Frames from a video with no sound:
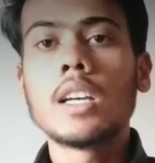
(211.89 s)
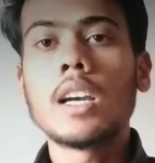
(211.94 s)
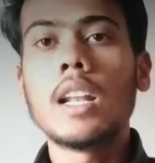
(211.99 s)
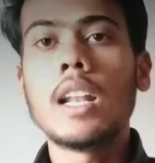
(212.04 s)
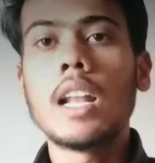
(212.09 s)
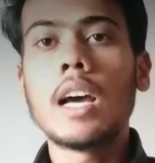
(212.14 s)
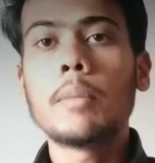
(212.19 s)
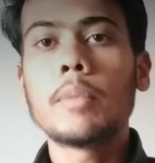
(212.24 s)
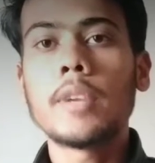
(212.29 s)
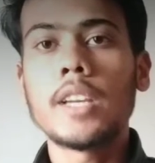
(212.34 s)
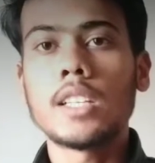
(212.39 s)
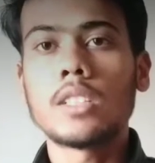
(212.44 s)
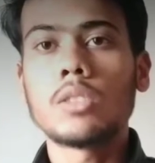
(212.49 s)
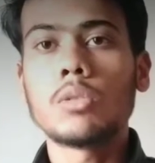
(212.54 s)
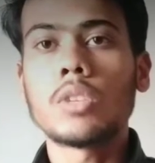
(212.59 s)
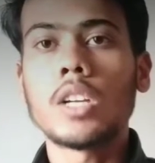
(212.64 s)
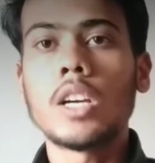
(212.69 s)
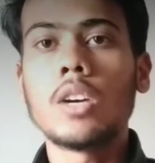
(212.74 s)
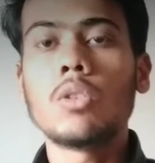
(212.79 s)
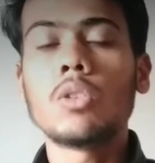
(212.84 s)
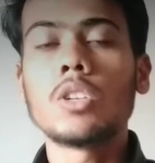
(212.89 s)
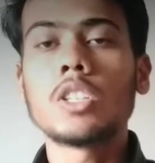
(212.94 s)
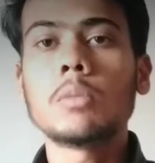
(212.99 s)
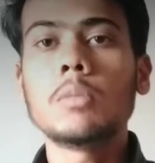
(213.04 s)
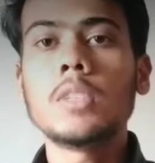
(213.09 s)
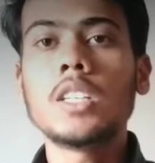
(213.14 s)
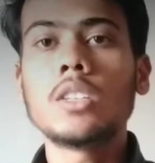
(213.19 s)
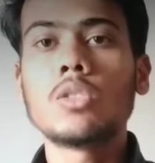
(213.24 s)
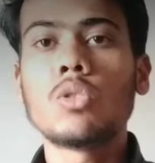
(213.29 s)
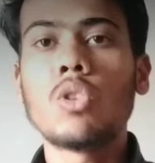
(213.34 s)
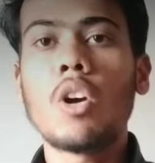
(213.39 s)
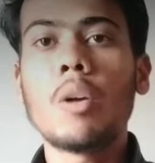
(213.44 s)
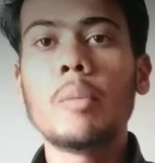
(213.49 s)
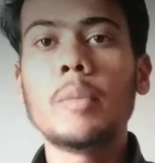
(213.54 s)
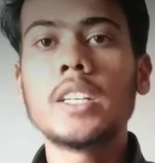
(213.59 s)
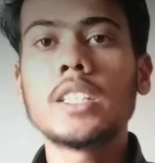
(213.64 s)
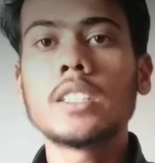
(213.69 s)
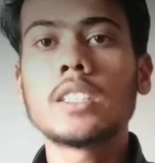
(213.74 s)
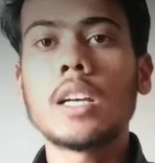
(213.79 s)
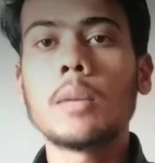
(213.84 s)
का लाभ कैसे उठाएं और इसमें
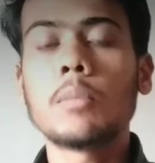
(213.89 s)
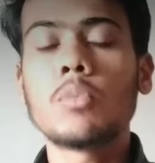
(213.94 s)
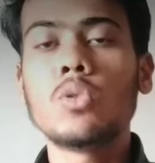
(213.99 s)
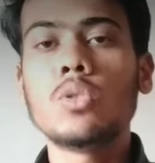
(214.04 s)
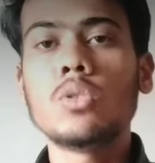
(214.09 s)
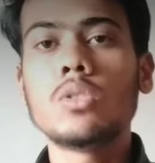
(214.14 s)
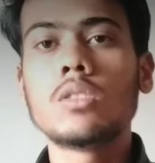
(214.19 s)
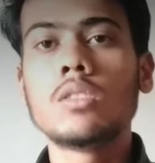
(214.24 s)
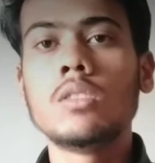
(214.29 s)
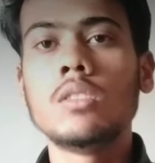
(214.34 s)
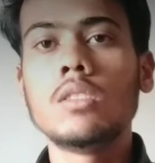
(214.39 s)
डॉक्यूमेंट्स आपको